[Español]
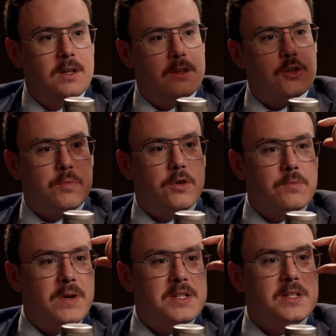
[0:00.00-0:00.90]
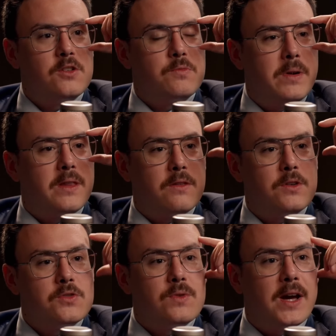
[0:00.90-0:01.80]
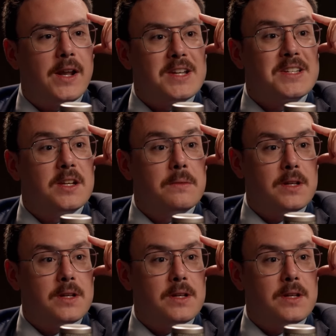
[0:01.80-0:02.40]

de los pocos países que los perdedores de una guerra escriben